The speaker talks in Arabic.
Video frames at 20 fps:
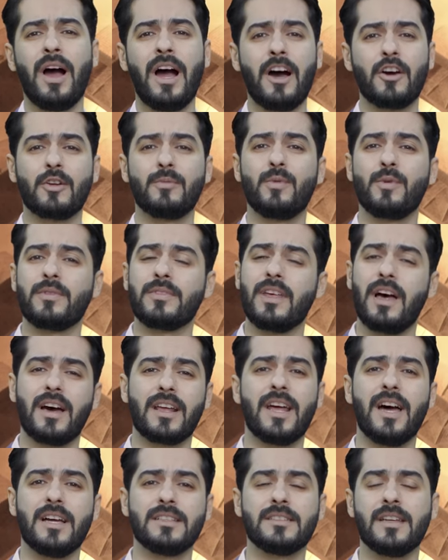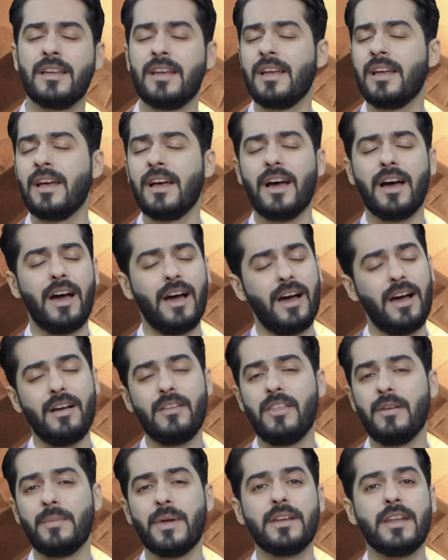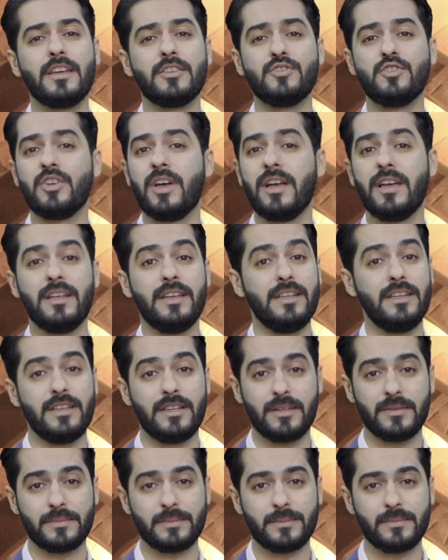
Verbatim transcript: وحرب وثارات هذا منهج جاهلية